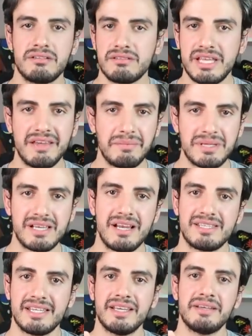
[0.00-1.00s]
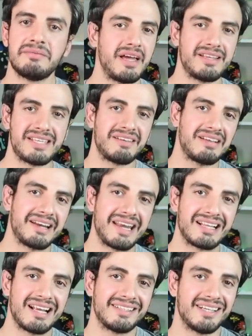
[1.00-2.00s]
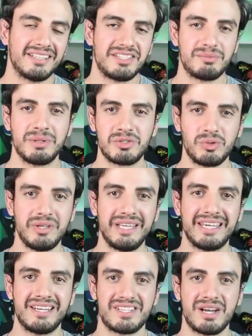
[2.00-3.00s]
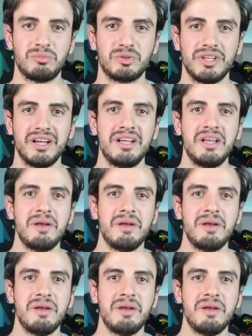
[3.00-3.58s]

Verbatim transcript: Zevk meselesi. Yani zevkler renkler tartışmanız olayına gireceğim burada.